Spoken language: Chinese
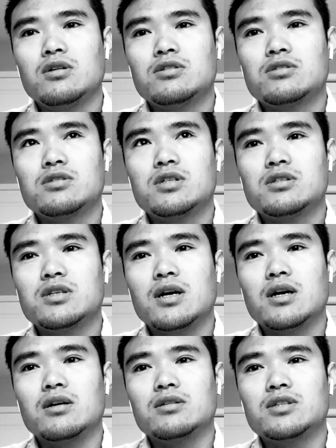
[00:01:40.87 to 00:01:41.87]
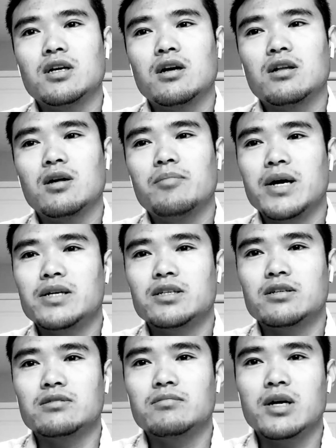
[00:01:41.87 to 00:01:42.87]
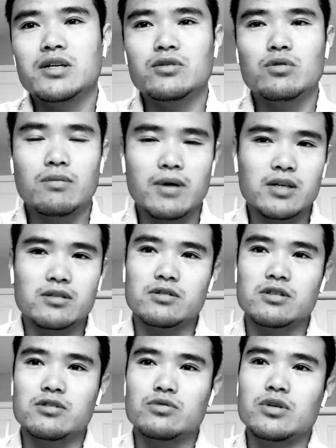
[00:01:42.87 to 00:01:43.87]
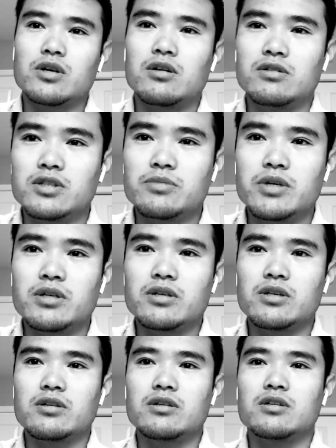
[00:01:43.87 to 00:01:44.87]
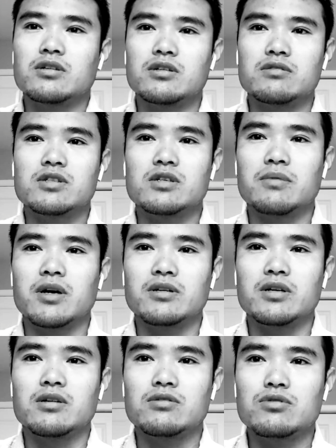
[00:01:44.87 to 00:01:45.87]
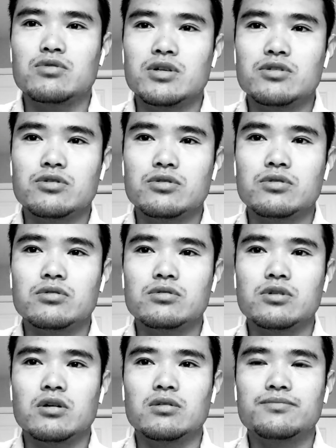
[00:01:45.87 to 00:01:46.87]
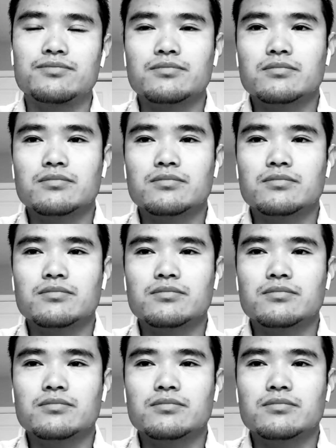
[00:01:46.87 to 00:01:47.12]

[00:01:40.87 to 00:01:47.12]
现在加拿大曼省曼尼托巴省是最好移民的一个城市吧，应该说全球，像